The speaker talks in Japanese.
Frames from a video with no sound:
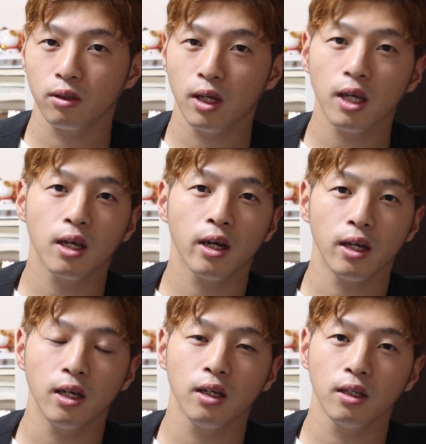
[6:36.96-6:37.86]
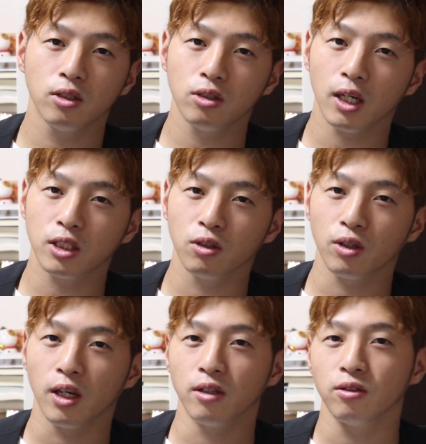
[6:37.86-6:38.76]
経験がね18の
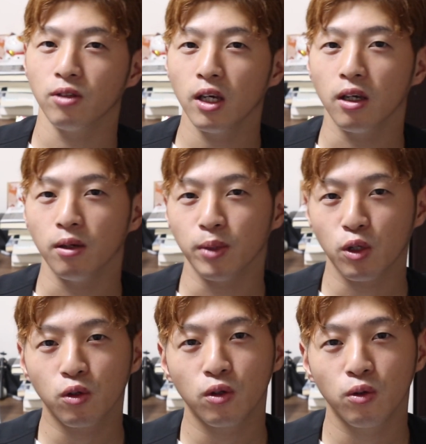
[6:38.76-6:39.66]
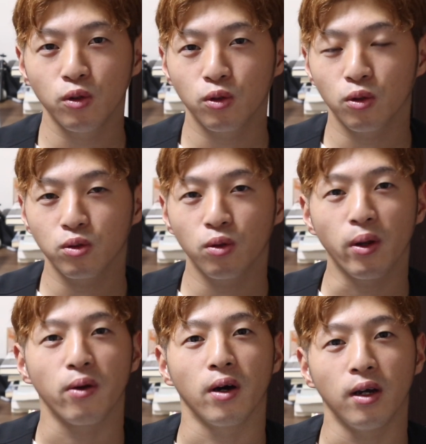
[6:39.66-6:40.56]
時あるので、まあ、極論を言うとそう
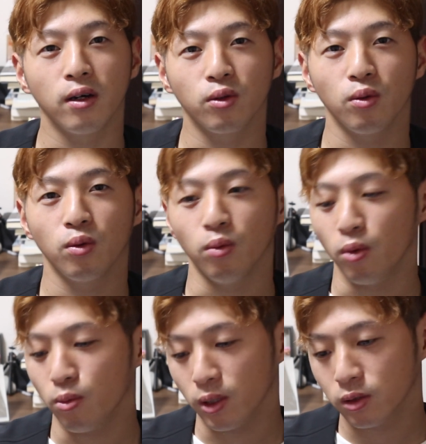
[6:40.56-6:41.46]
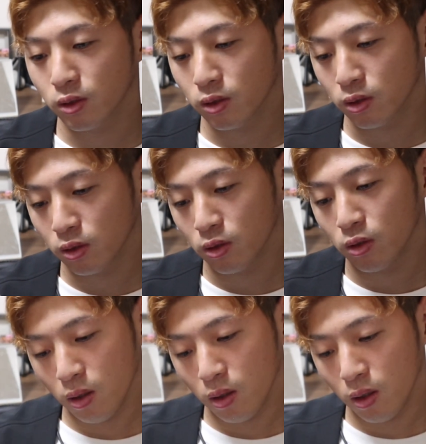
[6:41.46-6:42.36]
なのかなと思います
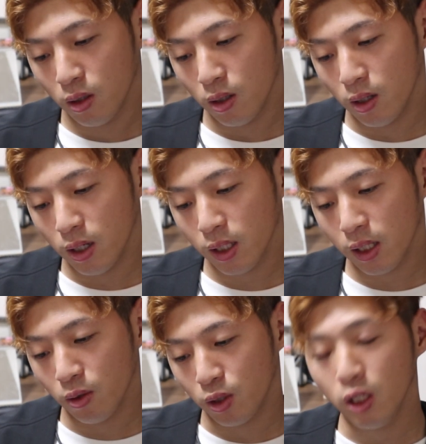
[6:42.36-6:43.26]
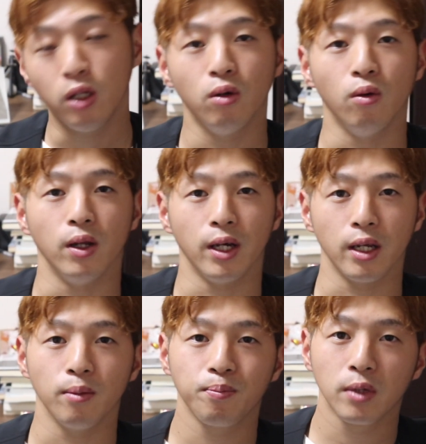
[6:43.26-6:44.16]
あなたのヒーローは
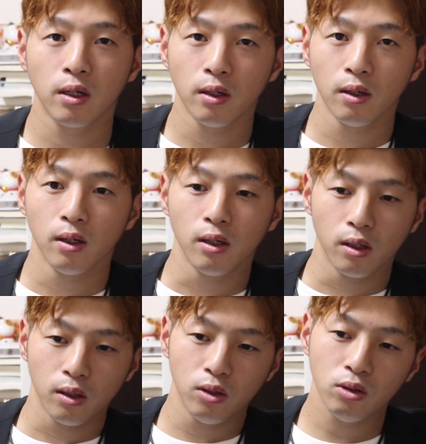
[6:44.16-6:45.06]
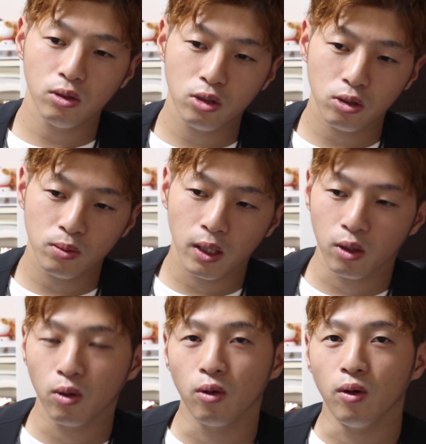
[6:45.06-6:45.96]
誰 YouTube や
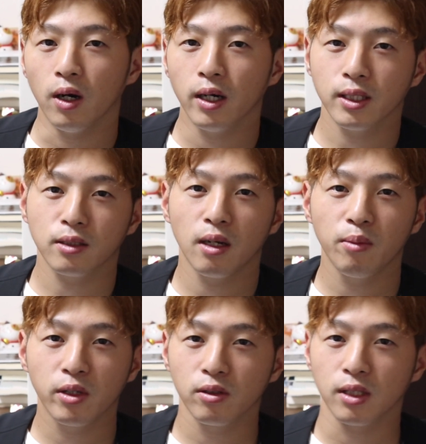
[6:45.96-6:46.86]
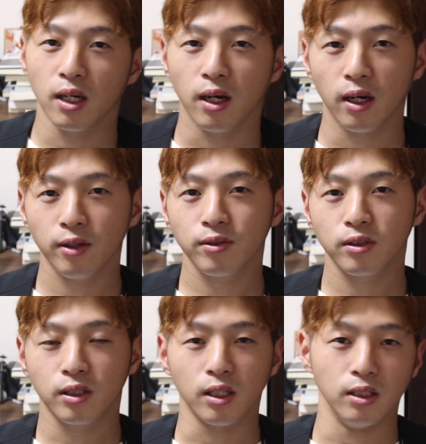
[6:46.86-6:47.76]
と朝倉未来さんが
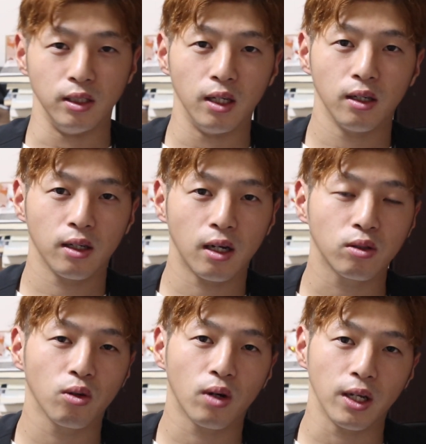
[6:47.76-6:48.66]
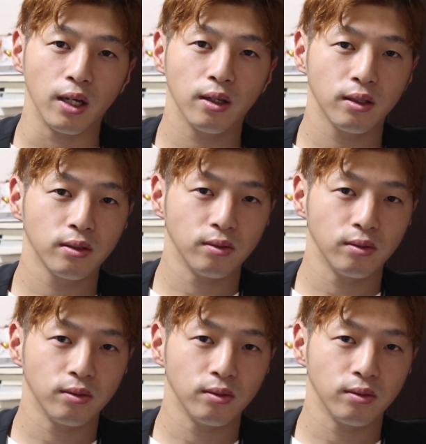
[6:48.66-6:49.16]
好きですね格闘家で